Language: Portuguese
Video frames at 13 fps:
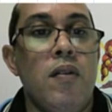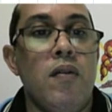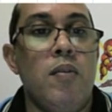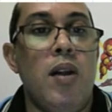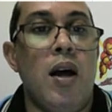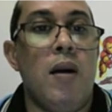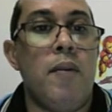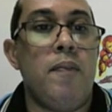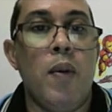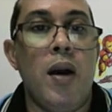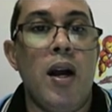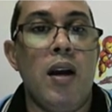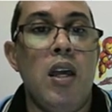Vamos lá,
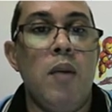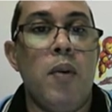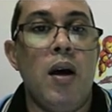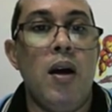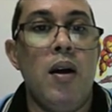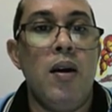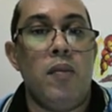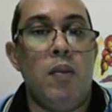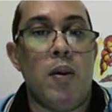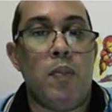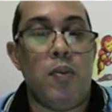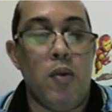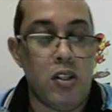vou apagar aqui para ir
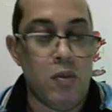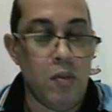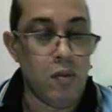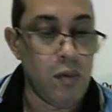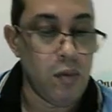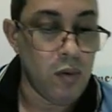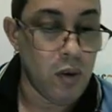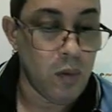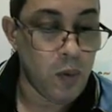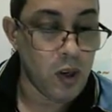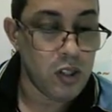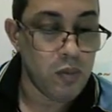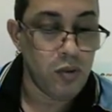para próximo, o
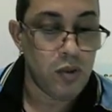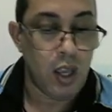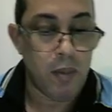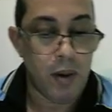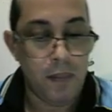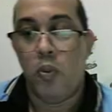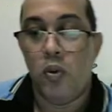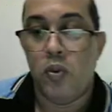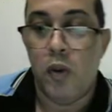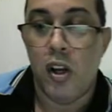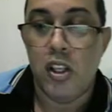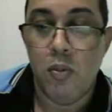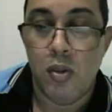próximo tema. O
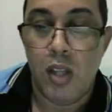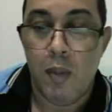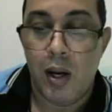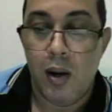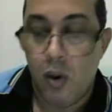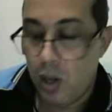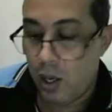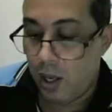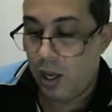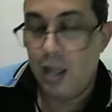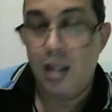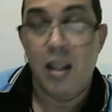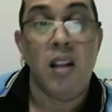próximo tema agora
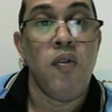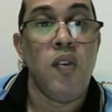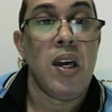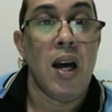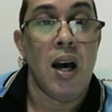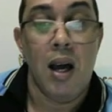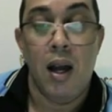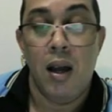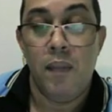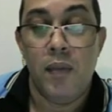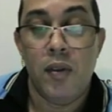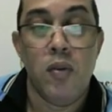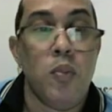é identificar
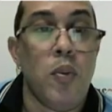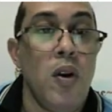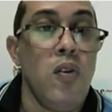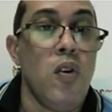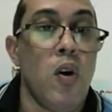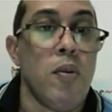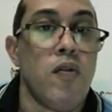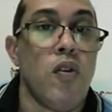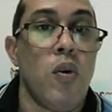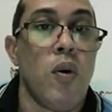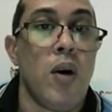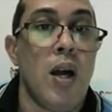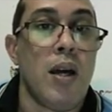o polinômio.
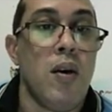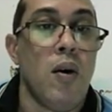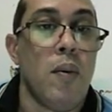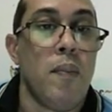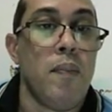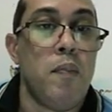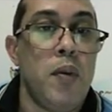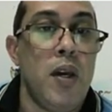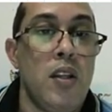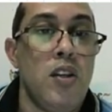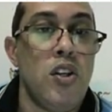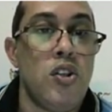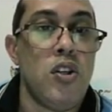Vou colocar aqui, ó,
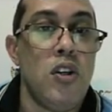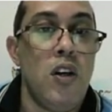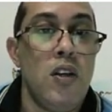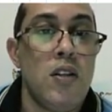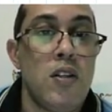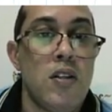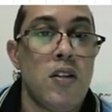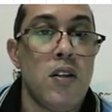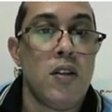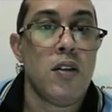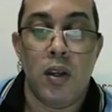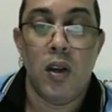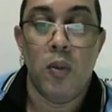p de x,
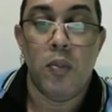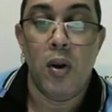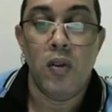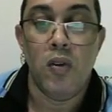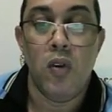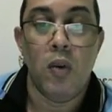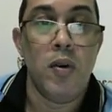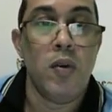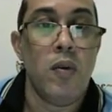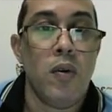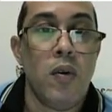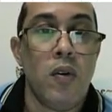que é o polinômio,